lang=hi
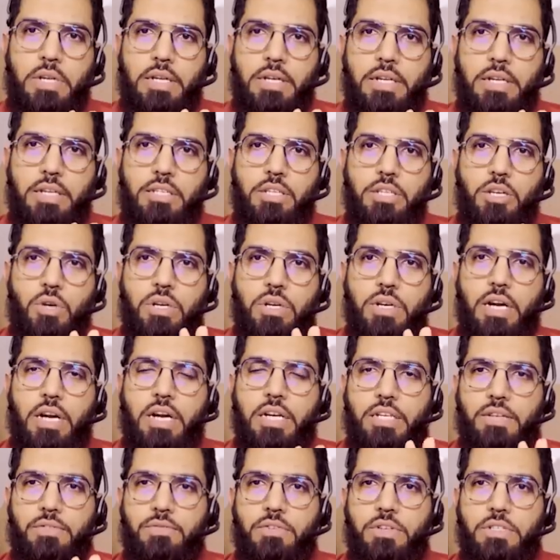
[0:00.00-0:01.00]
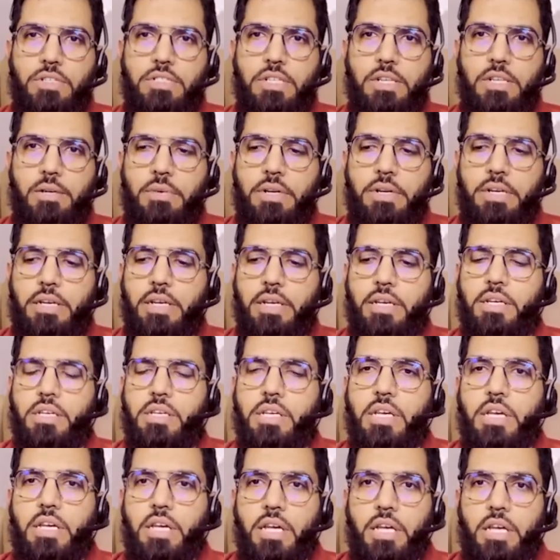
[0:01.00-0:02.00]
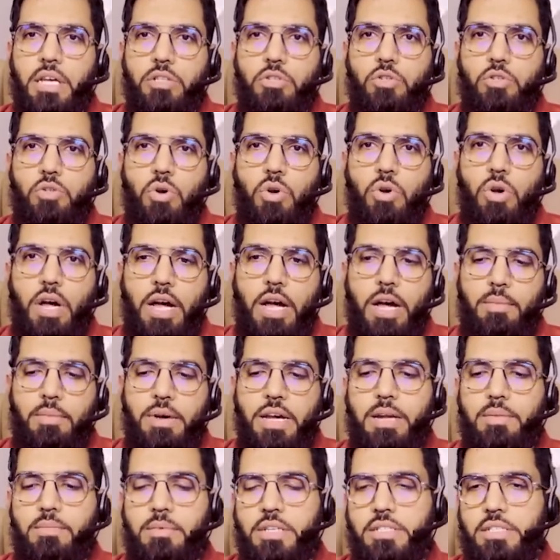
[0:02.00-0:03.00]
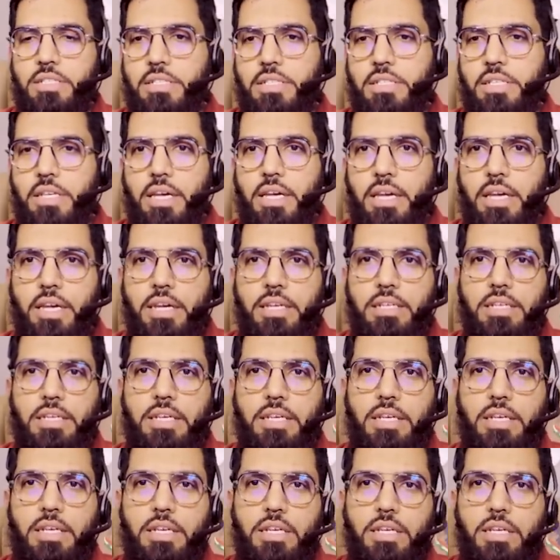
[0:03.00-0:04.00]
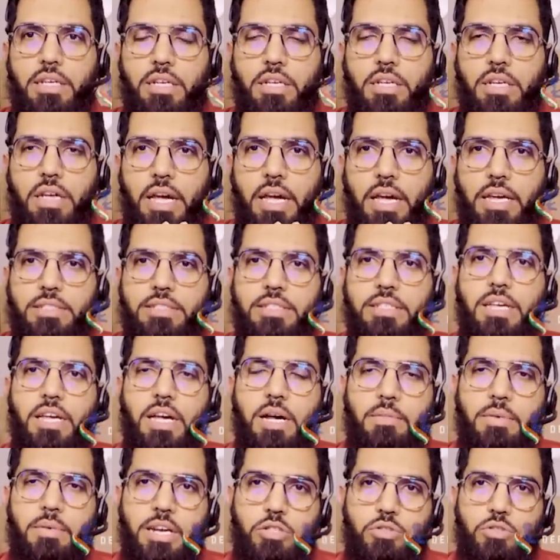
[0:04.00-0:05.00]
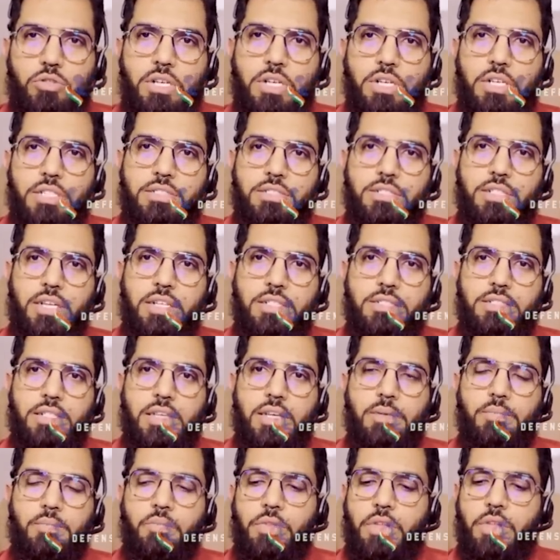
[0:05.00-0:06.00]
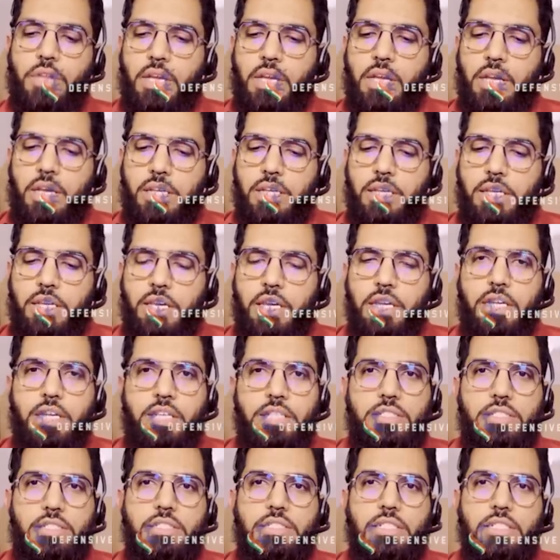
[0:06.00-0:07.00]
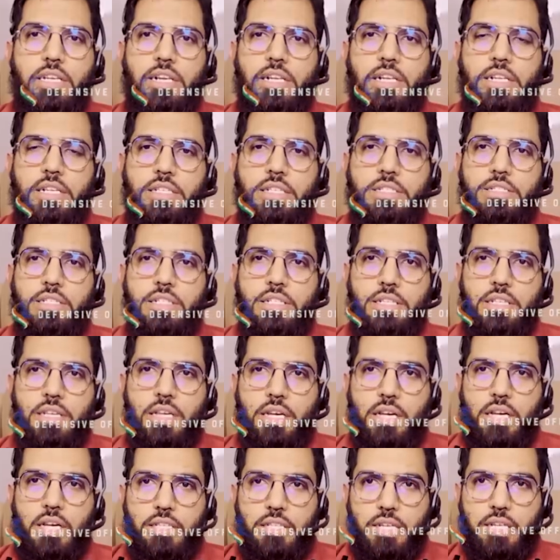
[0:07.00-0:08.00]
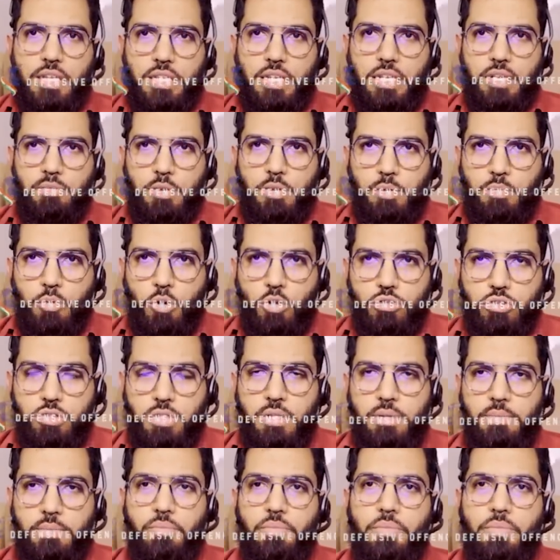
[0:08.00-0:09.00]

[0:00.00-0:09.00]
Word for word: कर दिया और कहा कि फ्रेंच एलिमेंट है तो हमारा मकसद ये है कि ऐसे हमारे जो कंसर्नस हैं ये किसी चैनल के ज़रिए कतर तक भी पहुँचे